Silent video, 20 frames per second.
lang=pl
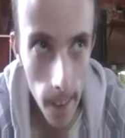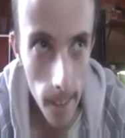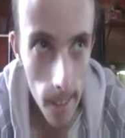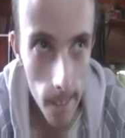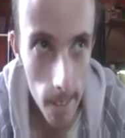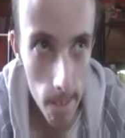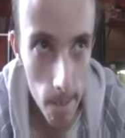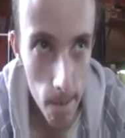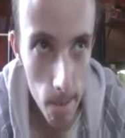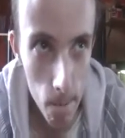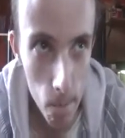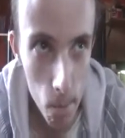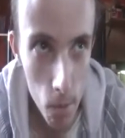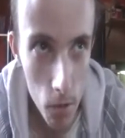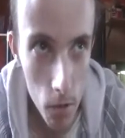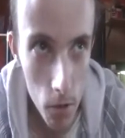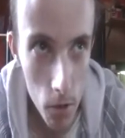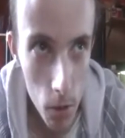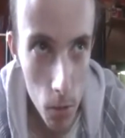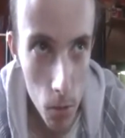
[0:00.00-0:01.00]
Mm,
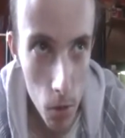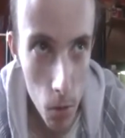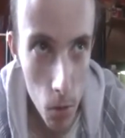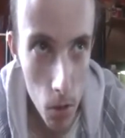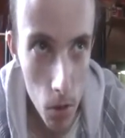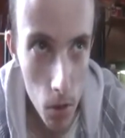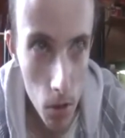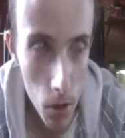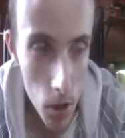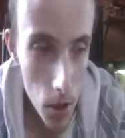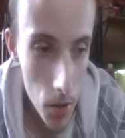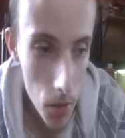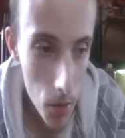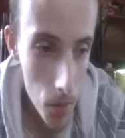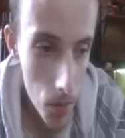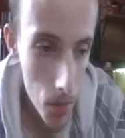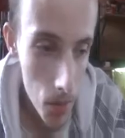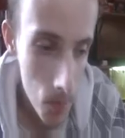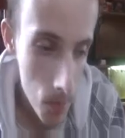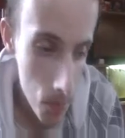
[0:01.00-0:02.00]
można byłoby dodać
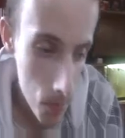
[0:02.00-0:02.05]
mm,